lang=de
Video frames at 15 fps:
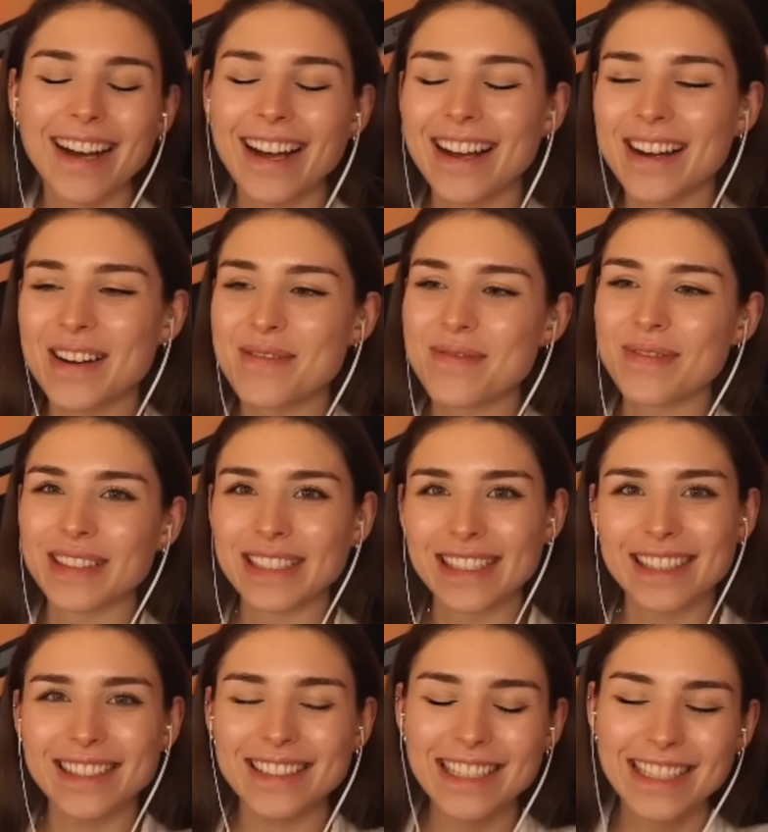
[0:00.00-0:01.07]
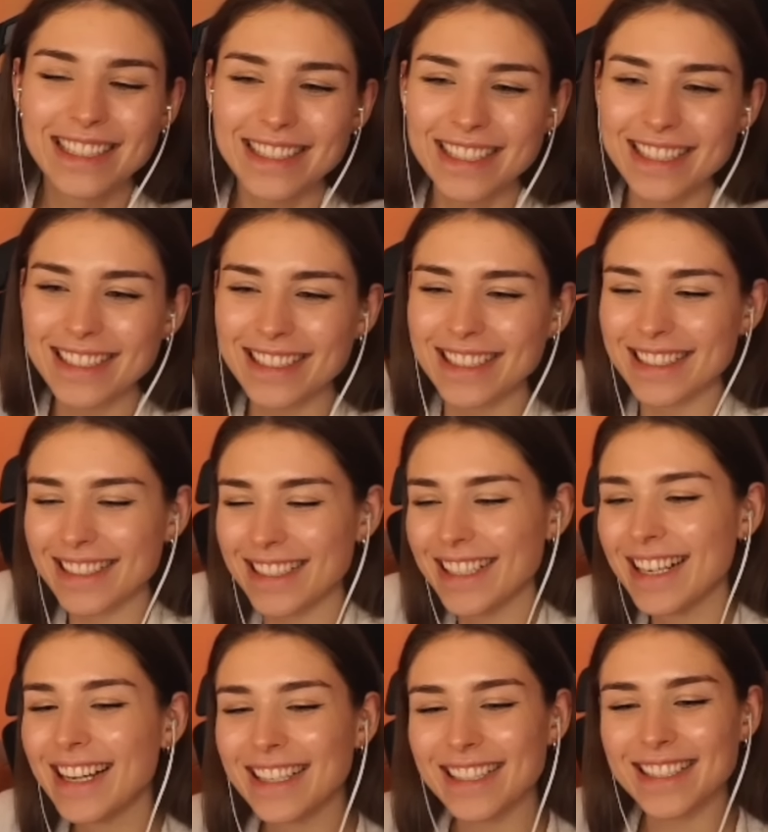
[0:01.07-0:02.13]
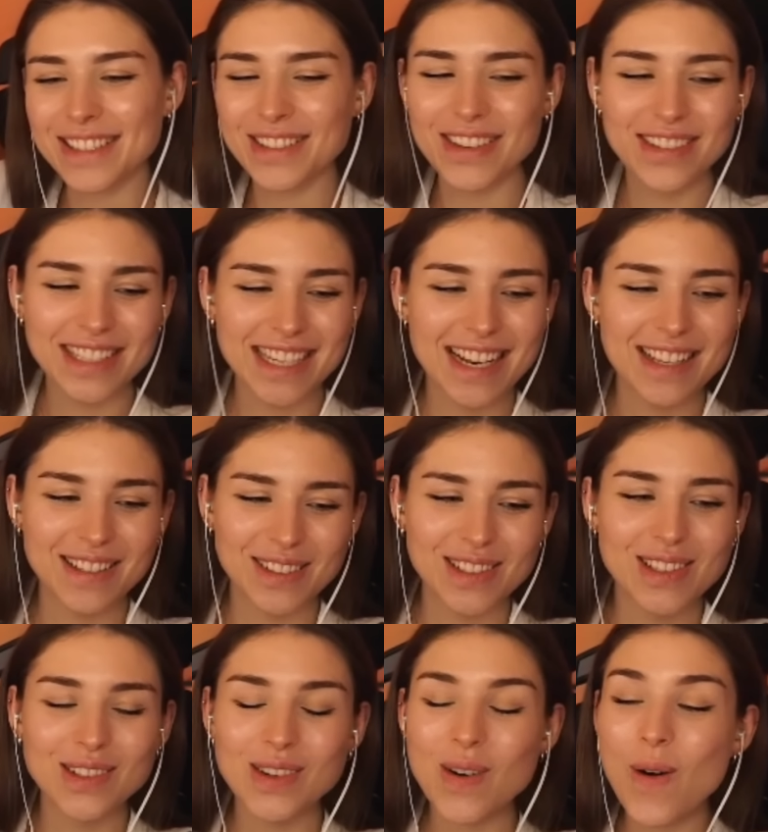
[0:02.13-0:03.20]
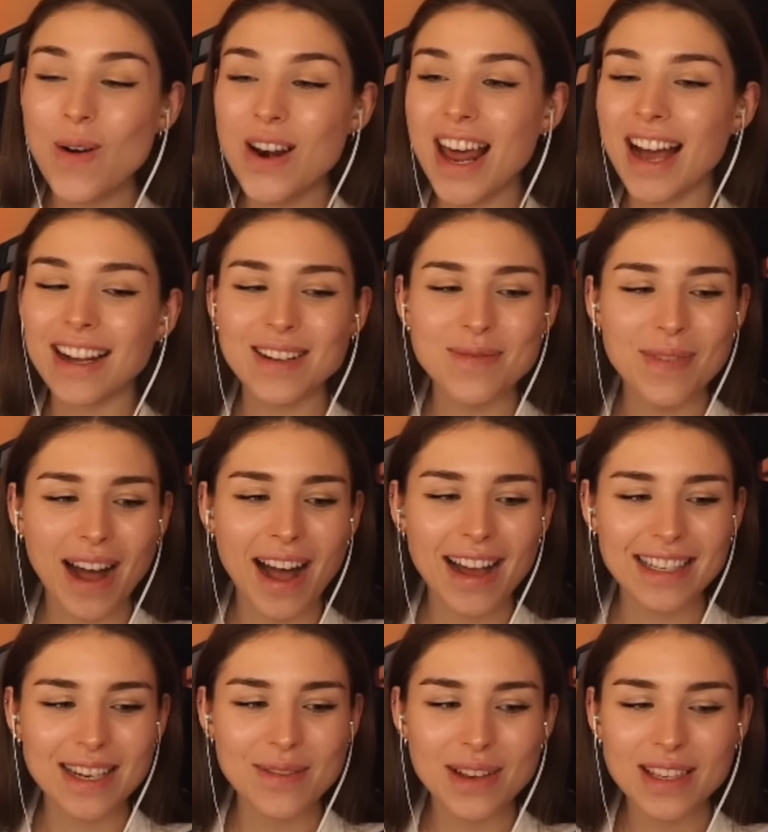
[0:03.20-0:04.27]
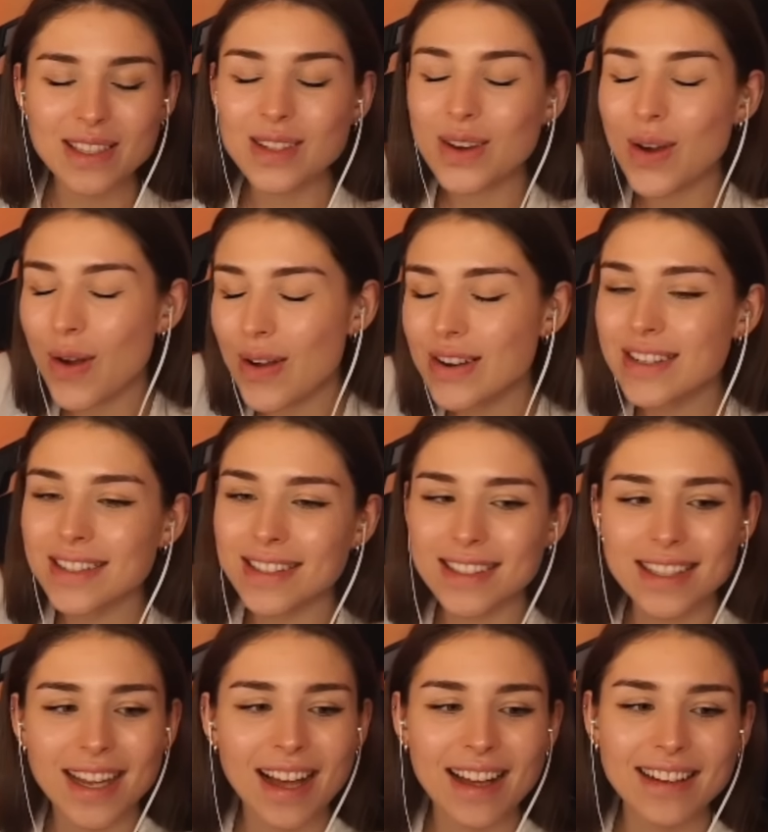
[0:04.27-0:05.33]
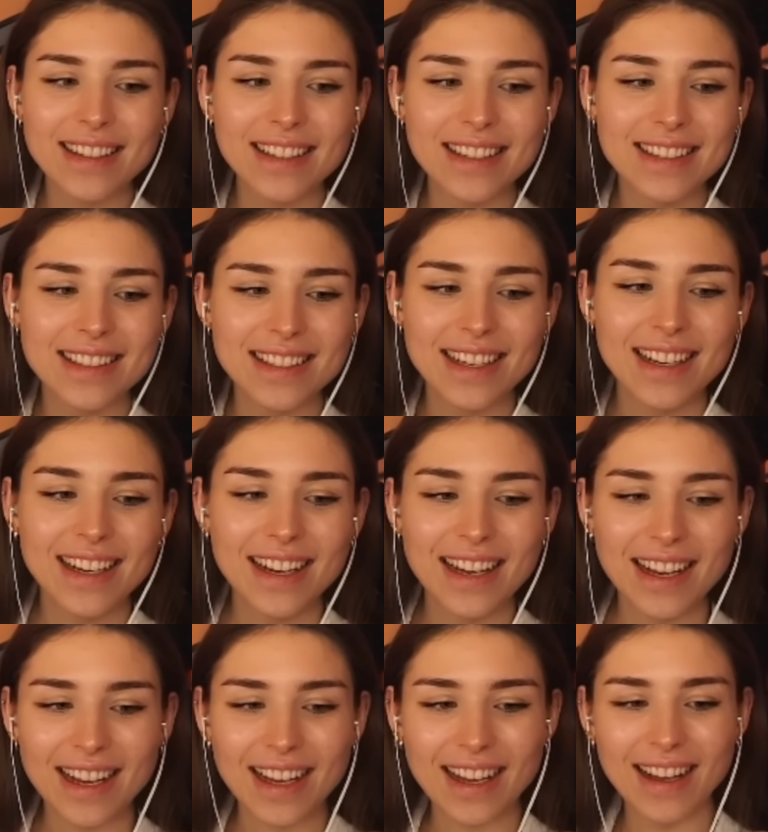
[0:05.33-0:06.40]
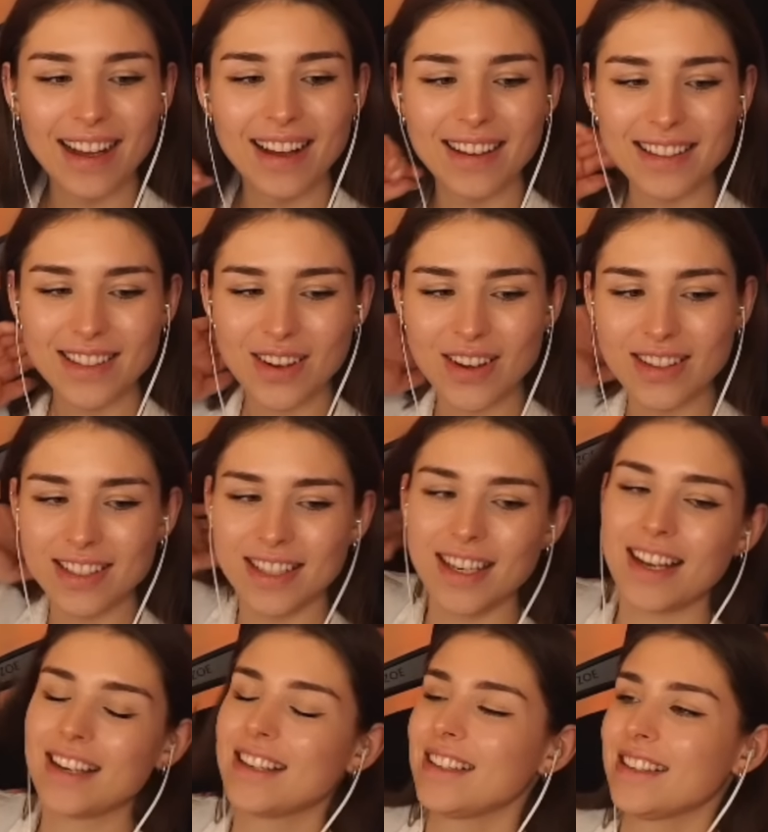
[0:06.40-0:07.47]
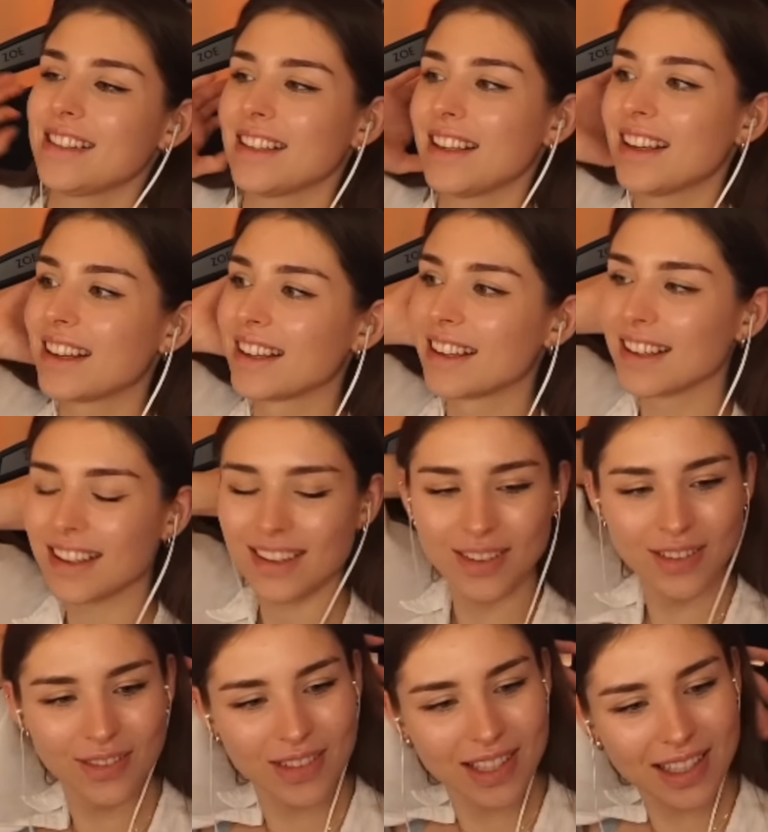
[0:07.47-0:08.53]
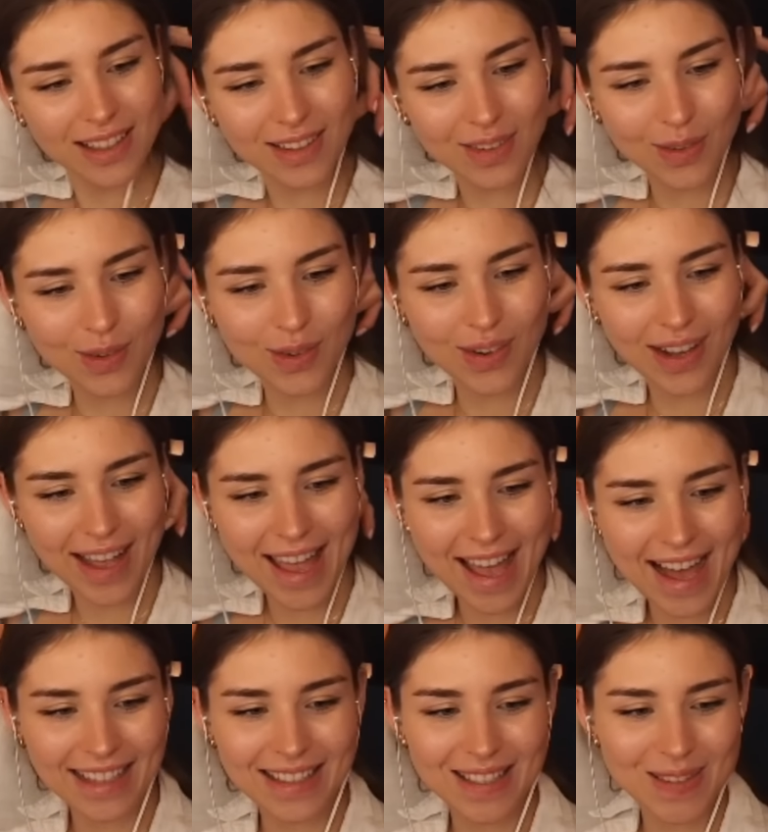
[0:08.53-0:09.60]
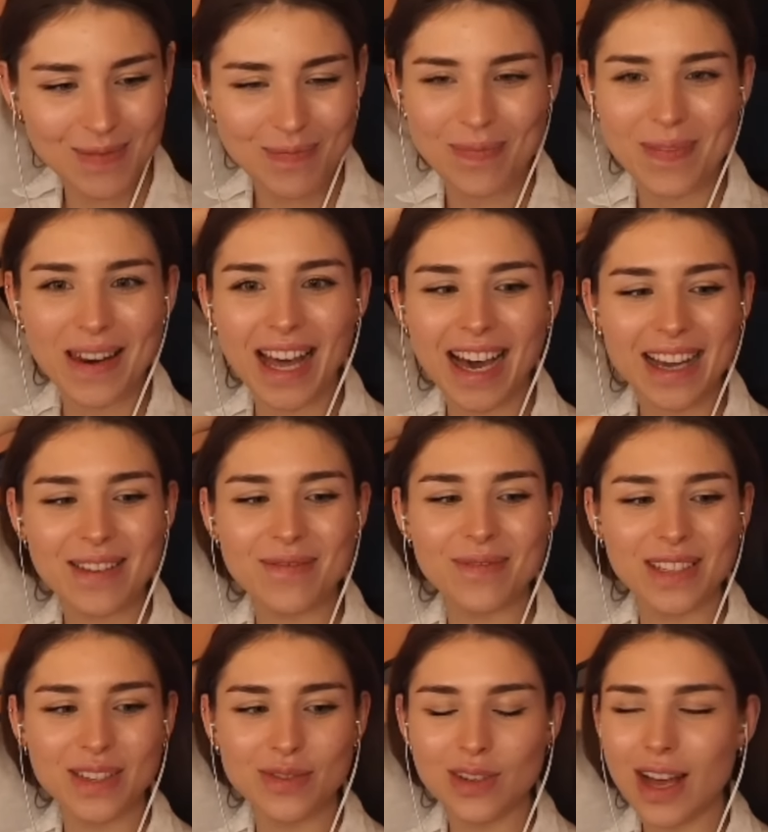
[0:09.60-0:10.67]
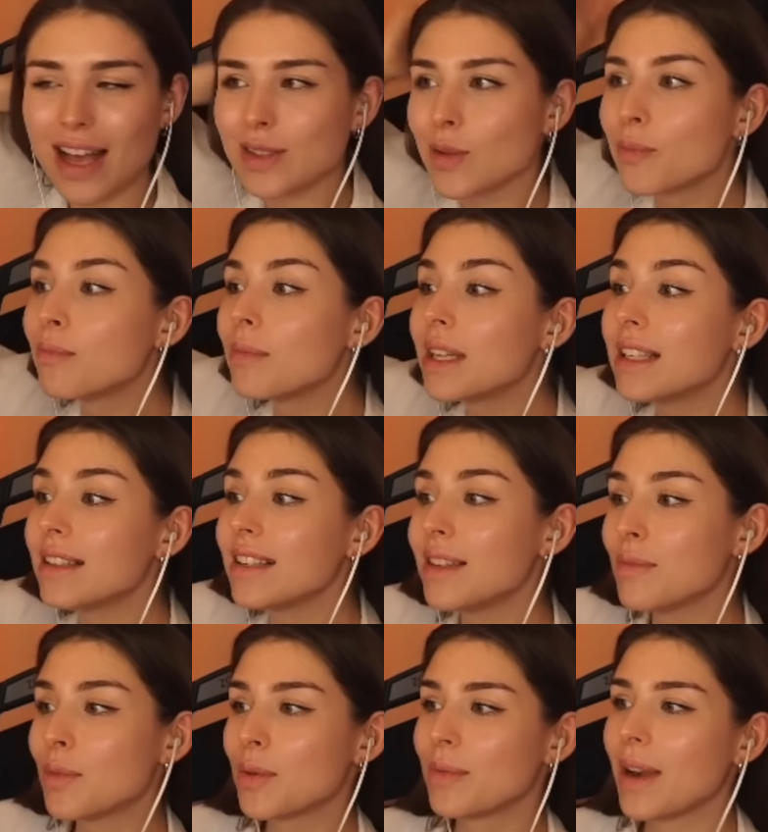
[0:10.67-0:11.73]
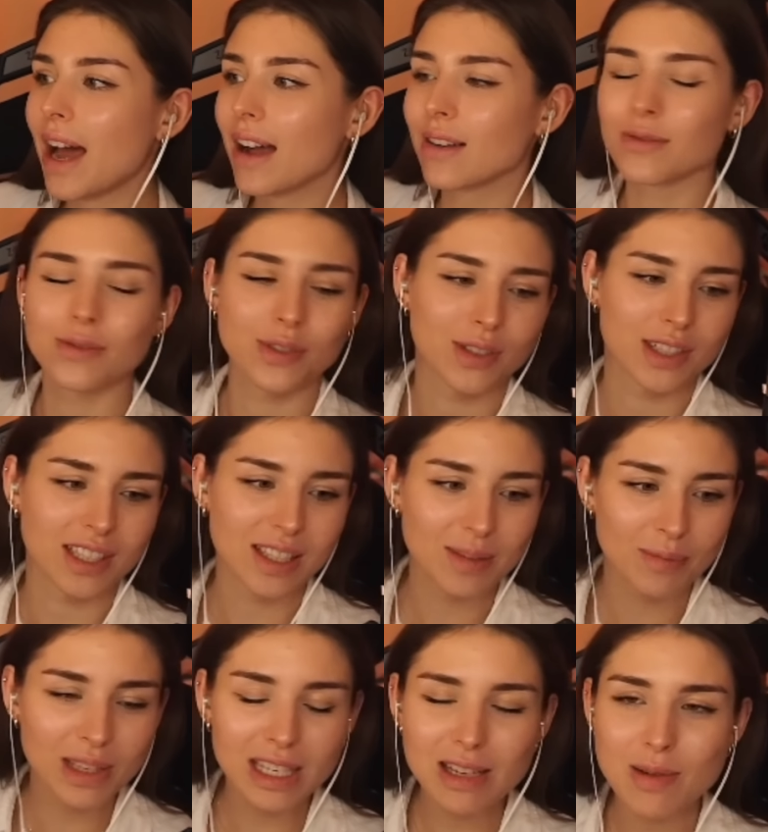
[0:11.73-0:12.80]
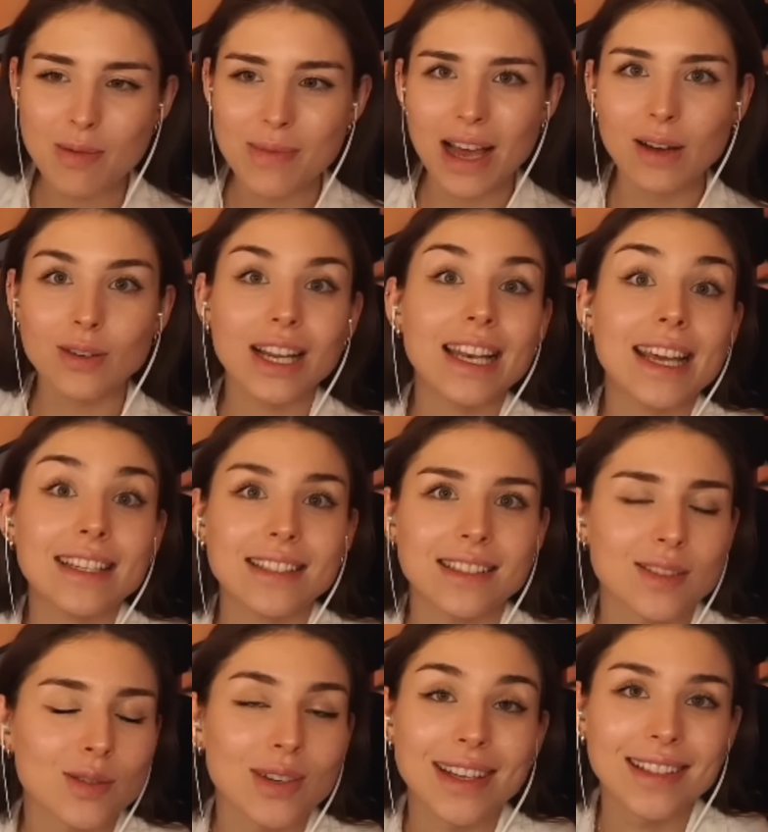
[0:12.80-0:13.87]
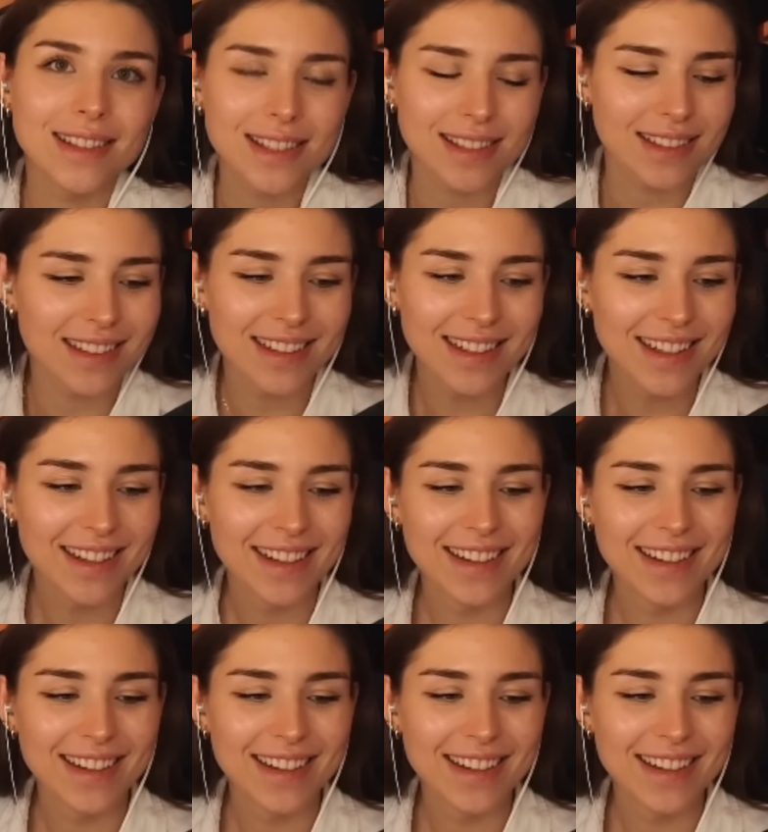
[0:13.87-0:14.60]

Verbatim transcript: Ähm, das wäre wahrscheinlich auch so unangebracht, aber ich könnte da nicht, äh, ich könnte da nicht äh, irgendwie so ernst bleiben. Ich will, also Minimum lachen würde ich. Minimum lachen oder lächeln, so grinsen.